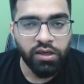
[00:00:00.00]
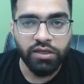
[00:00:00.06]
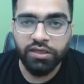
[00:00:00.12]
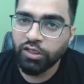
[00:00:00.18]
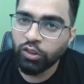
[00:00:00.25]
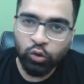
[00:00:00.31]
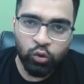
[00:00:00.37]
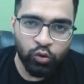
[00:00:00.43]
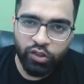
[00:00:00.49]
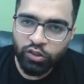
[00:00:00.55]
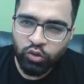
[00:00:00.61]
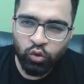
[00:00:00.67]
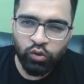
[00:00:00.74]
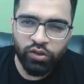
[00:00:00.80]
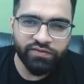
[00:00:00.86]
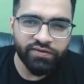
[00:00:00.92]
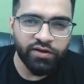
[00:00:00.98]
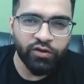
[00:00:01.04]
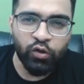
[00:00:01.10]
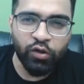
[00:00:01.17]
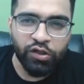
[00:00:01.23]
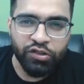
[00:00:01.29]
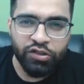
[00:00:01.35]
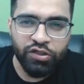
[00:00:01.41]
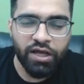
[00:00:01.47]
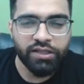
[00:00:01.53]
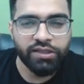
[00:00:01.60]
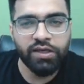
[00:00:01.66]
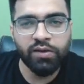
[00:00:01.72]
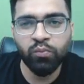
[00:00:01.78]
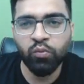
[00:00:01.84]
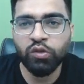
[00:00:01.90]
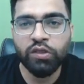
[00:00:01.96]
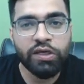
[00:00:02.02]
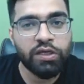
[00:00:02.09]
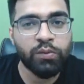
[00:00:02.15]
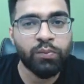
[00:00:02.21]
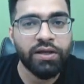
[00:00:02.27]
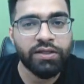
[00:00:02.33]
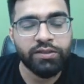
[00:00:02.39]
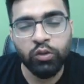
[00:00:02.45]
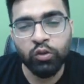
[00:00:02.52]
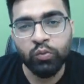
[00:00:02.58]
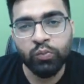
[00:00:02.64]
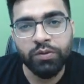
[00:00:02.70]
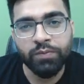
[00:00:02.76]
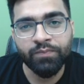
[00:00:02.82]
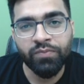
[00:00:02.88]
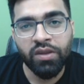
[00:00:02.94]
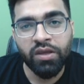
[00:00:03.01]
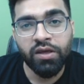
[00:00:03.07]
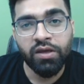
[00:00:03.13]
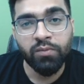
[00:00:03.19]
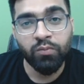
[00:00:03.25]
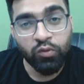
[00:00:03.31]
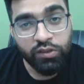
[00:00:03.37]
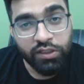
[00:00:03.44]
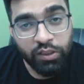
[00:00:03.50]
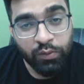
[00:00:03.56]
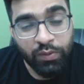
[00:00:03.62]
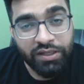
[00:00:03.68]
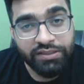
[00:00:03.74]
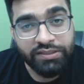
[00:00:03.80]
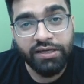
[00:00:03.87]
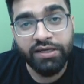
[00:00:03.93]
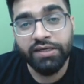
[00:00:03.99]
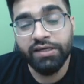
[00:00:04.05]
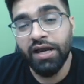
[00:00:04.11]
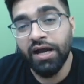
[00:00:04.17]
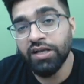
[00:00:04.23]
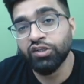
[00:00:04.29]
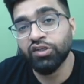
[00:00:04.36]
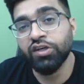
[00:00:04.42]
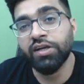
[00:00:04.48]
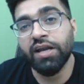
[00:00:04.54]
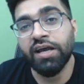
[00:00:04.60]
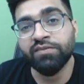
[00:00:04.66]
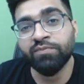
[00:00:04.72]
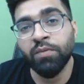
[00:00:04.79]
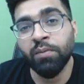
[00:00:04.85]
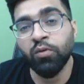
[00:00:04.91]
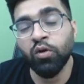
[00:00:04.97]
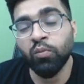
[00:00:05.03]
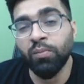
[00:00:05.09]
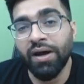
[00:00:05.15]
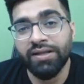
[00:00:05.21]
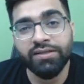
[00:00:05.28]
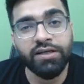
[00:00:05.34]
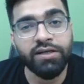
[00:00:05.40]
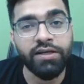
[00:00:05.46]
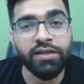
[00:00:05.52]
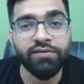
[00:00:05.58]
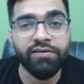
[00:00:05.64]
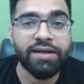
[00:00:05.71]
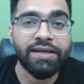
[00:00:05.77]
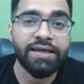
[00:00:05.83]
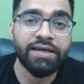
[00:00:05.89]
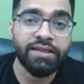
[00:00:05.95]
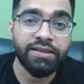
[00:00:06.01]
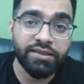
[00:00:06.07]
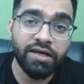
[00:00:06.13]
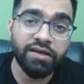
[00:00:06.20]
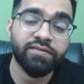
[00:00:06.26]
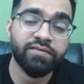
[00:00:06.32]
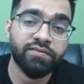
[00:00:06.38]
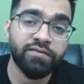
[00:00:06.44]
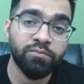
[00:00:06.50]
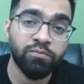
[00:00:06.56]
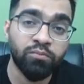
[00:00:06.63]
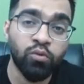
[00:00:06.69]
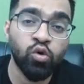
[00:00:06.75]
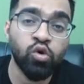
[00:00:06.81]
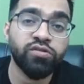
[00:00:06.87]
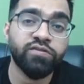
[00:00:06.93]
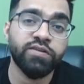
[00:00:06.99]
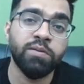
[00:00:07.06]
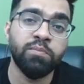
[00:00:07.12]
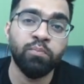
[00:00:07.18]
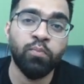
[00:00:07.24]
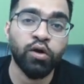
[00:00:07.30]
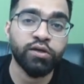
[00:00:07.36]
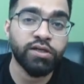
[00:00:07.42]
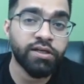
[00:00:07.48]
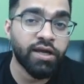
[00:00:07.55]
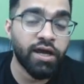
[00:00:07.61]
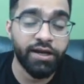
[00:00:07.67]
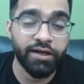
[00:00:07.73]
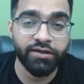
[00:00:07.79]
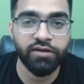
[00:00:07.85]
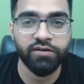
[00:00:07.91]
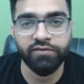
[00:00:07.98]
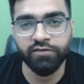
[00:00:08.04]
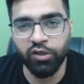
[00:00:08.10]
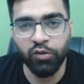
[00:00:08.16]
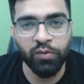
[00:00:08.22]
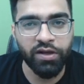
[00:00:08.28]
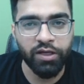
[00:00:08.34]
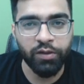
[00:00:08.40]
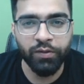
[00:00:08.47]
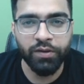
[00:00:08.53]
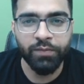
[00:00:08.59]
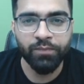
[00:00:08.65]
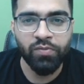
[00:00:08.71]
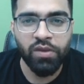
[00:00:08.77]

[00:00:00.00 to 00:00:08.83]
ये तो हो गया छोटा सा इंट्रोडक्शन आते हैं मुद्दे की बात के ऊपर मुद्दे की बात यह है कि आज की क्लास में हम लोग बात करने वाले हैं दस मोस्ट इम्पॉर्टेंट कनेक्टर्स के बारे में